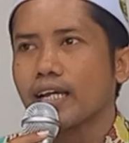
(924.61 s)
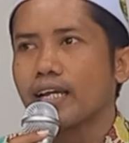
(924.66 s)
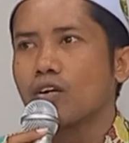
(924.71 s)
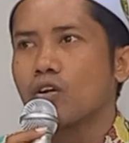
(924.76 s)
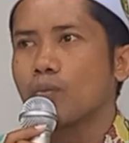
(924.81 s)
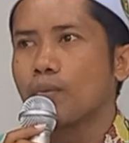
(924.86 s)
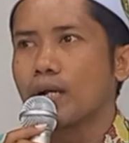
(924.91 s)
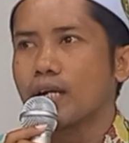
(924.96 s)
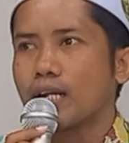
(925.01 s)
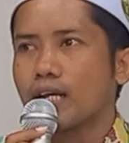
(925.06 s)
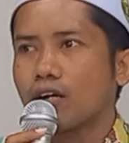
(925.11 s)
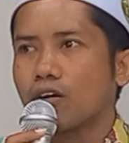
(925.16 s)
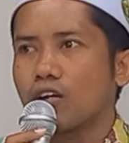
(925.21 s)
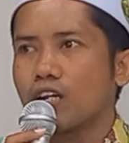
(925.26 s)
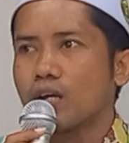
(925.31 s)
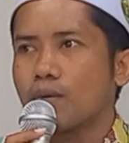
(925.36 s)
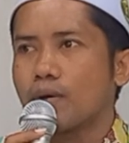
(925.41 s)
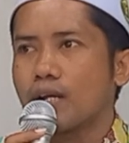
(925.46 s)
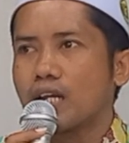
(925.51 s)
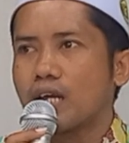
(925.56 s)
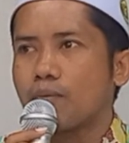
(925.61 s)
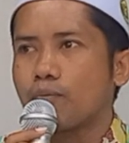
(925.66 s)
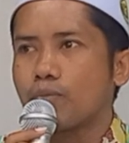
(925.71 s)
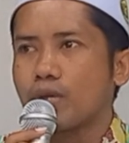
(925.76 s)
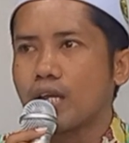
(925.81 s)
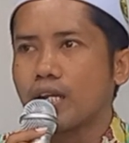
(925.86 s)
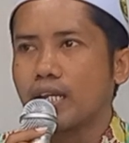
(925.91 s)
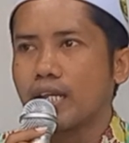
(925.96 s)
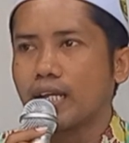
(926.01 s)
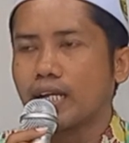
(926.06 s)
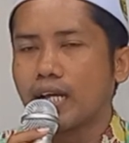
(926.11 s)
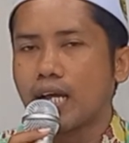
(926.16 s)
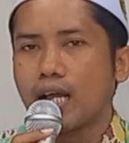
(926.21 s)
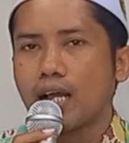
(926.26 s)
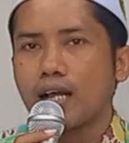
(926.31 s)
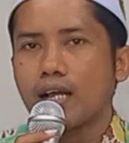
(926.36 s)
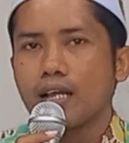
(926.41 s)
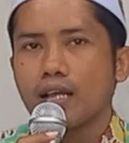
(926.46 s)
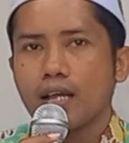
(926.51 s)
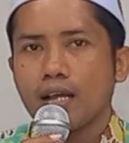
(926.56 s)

kehidupan kau lebih nampian neka